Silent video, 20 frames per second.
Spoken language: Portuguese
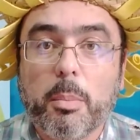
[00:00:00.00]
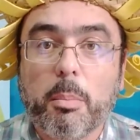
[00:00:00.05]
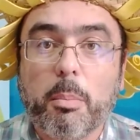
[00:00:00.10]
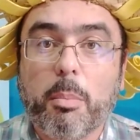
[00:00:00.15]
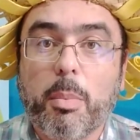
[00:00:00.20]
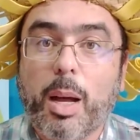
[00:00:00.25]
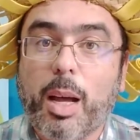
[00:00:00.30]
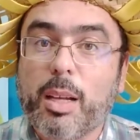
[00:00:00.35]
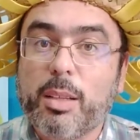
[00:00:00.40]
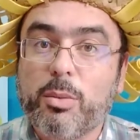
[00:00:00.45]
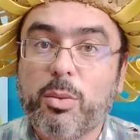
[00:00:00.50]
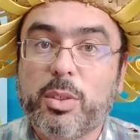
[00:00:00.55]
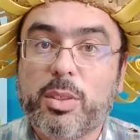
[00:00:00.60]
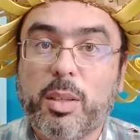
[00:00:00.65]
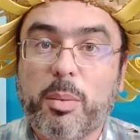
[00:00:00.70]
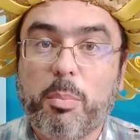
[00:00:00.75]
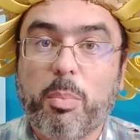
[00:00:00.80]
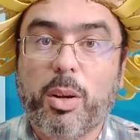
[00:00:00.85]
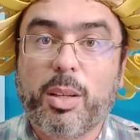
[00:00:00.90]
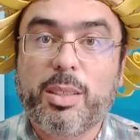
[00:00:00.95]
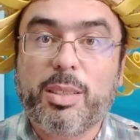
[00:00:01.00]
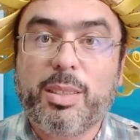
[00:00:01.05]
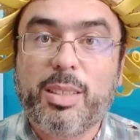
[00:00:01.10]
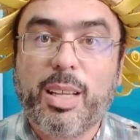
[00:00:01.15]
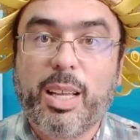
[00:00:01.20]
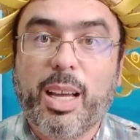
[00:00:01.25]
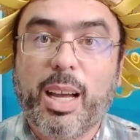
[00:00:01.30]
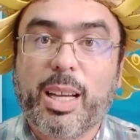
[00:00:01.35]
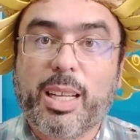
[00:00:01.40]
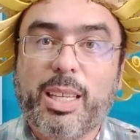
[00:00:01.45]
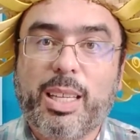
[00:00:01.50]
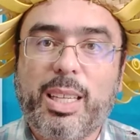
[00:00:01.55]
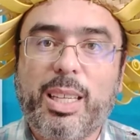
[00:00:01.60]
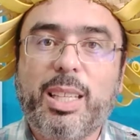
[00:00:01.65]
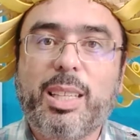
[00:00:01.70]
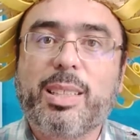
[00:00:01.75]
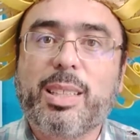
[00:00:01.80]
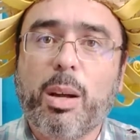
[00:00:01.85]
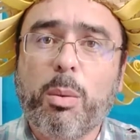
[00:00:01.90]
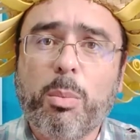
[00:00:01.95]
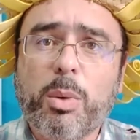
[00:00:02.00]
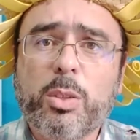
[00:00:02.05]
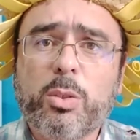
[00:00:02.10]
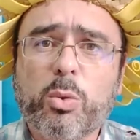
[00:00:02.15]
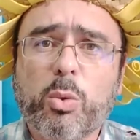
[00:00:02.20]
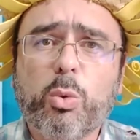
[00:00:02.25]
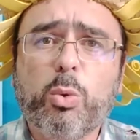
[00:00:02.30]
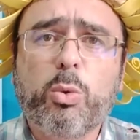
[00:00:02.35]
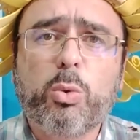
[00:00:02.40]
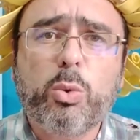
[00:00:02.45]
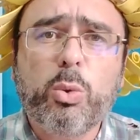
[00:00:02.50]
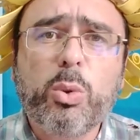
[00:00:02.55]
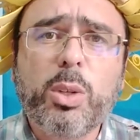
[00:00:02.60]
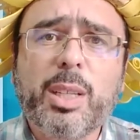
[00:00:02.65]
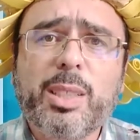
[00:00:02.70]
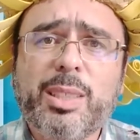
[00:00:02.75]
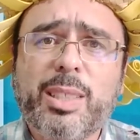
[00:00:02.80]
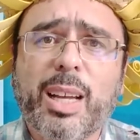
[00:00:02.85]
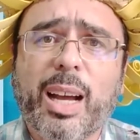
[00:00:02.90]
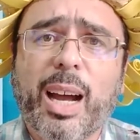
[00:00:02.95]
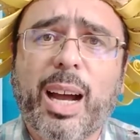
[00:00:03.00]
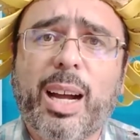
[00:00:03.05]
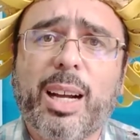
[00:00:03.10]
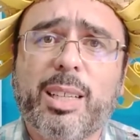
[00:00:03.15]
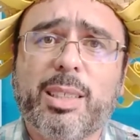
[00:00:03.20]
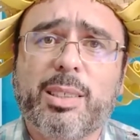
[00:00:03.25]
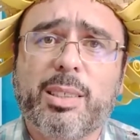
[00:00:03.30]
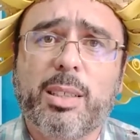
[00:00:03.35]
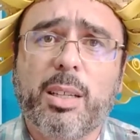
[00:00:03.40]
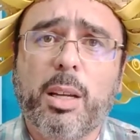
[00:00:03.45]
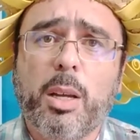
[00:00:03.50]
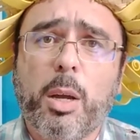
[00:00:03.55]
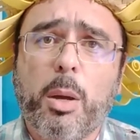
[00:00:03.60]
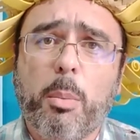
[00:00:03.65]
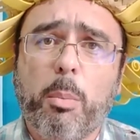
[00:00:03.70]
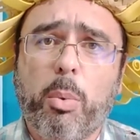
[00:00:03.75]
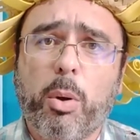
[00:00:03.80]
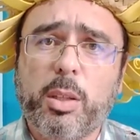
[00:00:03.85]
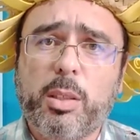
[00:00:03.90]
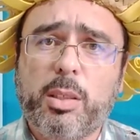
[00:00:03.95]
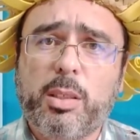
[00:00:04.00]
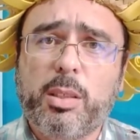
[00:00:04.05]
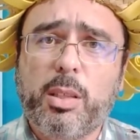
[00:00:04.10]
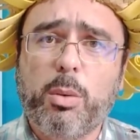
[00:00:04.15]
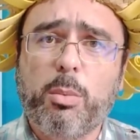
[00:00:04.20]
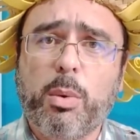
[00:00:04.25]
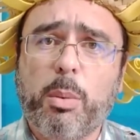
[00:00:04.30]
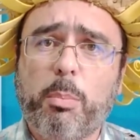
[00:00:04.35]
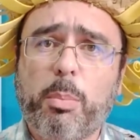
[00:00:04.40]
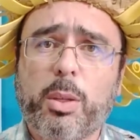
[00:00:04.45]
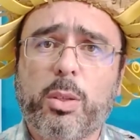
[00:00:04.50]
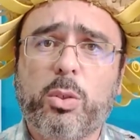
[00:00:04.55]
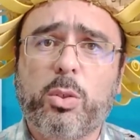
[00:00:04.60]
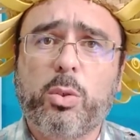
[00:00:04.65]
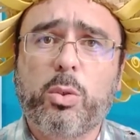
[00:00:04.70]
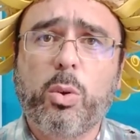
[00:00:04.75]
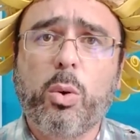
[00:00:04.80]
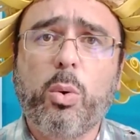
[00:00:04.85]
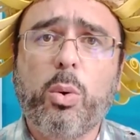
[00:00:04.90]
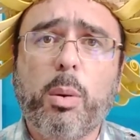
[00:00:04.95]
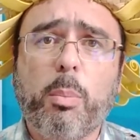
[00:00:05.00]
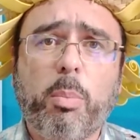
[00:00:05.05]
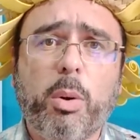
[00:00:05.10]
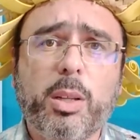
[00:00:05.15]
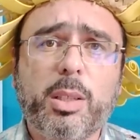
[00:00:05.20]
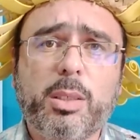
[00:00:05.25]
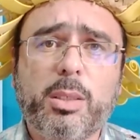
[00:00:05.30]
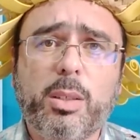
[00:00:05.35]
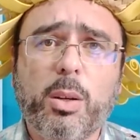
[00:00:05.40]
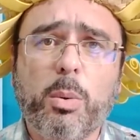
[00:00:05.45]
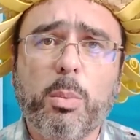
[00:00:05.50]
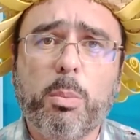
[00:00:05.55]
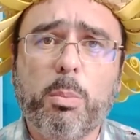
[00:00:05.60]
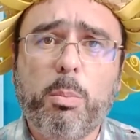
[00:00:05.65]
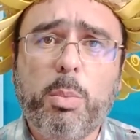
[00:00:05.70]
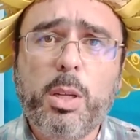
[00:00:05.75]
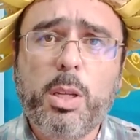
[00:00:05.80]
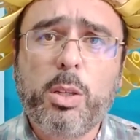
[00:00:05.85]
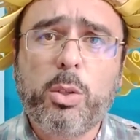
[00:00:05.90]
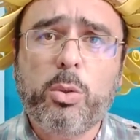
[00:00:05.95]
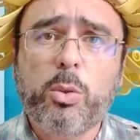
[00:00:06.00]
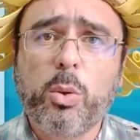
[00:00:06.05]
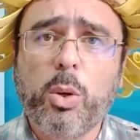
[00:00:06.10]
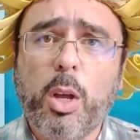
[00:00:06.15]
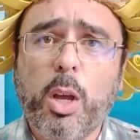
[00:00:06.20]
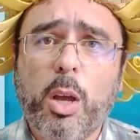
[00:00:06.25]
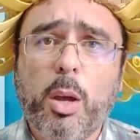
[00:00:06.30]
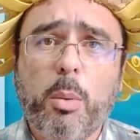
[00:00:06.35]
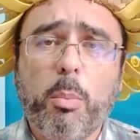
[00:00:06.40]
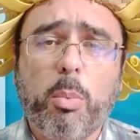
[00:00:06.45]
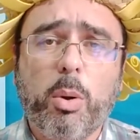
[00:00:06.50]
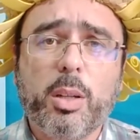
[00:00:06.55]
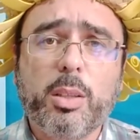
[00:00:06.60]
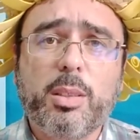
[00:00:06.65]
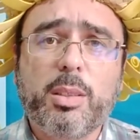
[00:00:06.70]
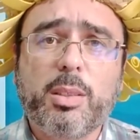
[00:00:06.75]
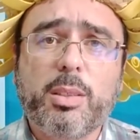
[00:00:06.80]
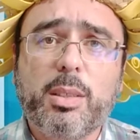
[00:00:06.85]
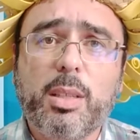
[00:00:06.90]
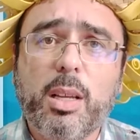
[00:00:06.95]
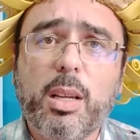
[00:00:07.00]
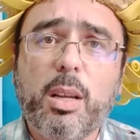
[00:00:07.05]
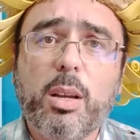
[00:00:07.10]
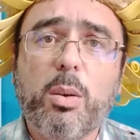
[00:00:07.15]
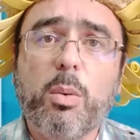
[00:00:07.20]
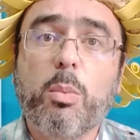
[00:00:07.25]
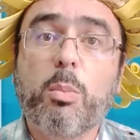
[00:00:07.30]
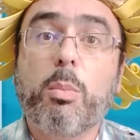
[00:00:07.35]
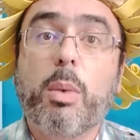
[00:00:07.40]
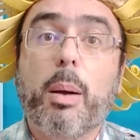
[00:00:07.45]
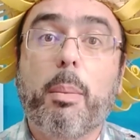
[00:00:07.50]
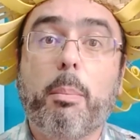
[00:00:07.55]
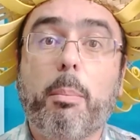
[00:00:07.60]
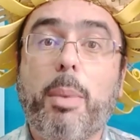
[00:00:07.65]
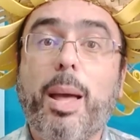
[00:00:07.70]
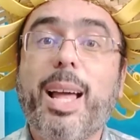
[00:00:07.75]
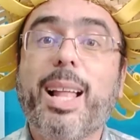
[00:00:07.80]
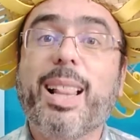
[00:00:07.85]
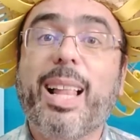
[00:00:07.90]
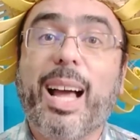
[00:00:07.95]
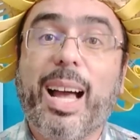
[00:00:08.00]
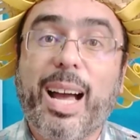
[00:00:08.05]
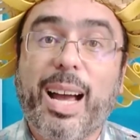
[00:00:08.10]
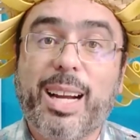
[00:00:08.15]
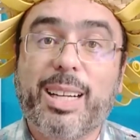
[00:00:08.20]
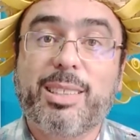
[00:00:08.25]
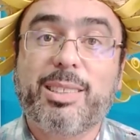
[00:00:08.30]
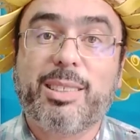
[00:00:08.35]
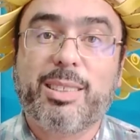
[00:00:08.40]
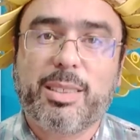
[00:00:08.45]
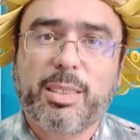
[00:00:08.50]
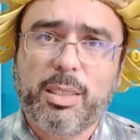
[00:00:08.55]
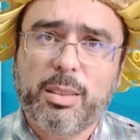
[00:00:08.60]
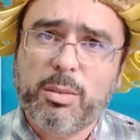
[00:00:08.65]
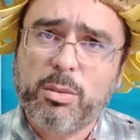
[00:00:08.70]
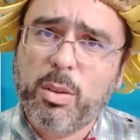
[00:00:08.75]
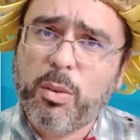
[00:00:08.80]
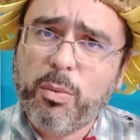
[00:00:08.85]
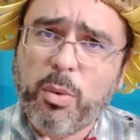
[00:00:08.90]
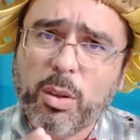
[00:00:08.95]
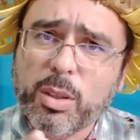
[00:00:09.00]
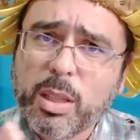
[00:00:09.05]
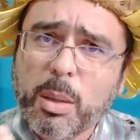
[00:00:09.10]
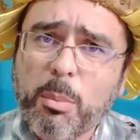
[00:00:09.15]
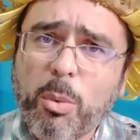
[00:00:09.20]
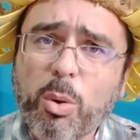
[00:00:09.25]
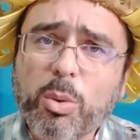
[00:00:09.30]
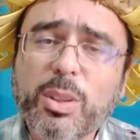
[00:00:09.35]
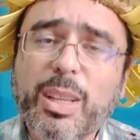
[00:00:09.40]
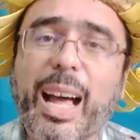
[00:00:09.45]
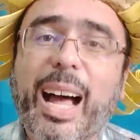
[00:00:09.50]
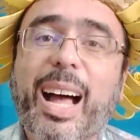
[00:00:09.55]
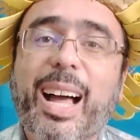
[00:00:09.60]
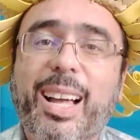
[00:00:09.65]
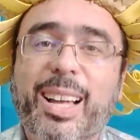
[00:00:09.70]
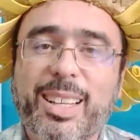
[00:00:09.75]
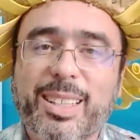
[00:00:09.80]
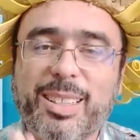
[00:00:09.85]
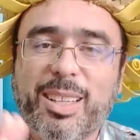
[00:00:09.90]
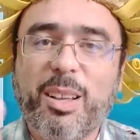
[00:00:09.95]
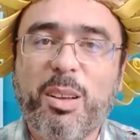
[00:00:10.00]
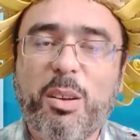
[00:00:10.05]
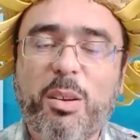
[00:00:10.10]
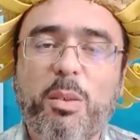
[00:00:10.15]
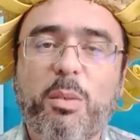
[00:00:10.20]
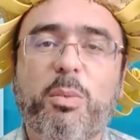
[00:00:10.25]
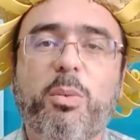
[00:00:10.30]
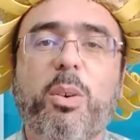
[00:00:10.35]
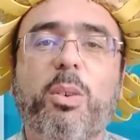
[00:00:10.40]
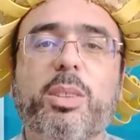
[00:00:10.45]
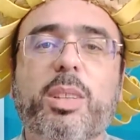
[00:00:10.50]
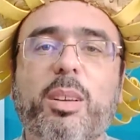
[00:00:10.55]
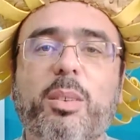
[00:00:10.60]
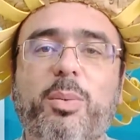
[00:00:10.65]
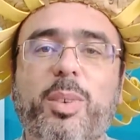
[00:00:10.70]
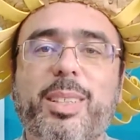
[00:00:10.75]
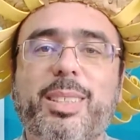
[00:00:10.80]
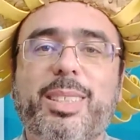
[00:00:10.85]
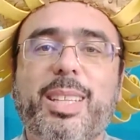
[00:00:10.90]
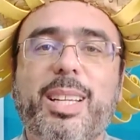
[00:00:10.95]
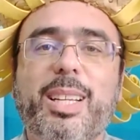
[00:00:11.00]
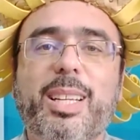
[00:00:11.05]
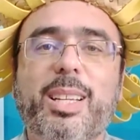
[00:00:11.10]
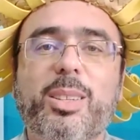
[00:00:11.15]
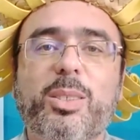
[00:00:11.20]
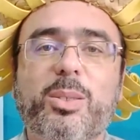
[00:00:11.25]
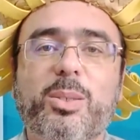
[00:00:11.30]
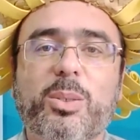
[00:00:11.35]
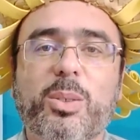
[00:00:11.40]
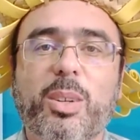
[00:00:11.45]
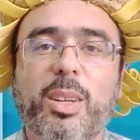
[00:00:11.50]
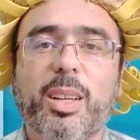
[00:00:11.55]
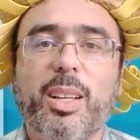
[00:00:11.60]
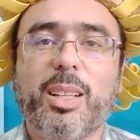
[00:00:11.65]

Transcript: Mas você pode dizer, aqui está uma escultura de arte, pode ser uma pessoa, pode ser um bicho, pode ser uma bela arte. Só falta moldar, né? falta fazer isso.